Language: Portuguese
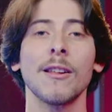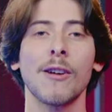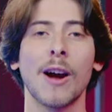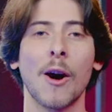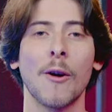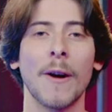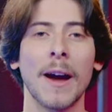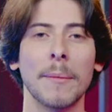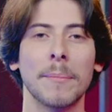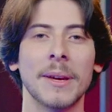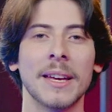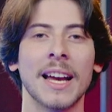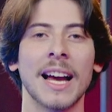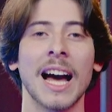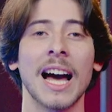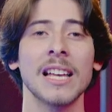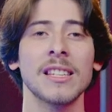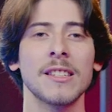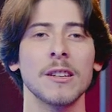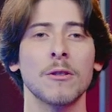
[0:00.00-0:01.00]
local web,
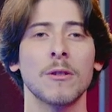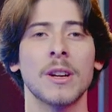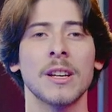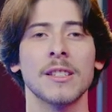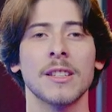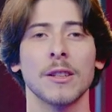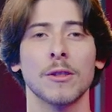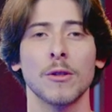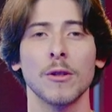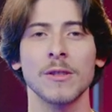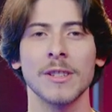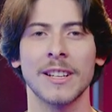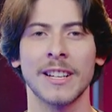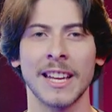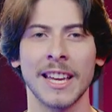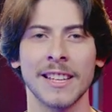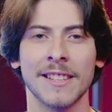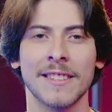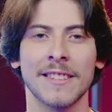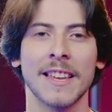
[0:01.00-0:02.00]
a segurança dos
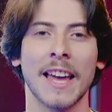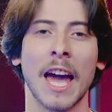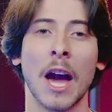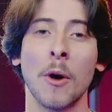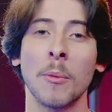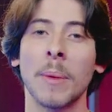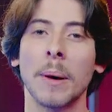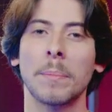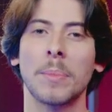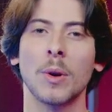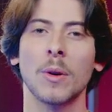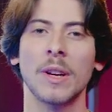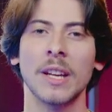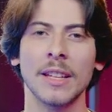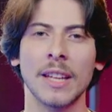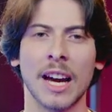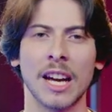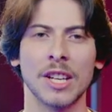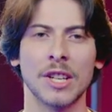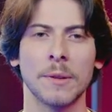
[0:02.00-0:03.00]
clientes é uma
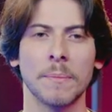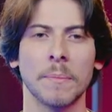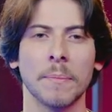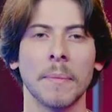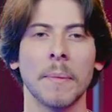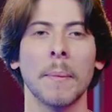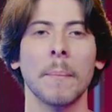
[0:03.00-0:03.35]
prioridade.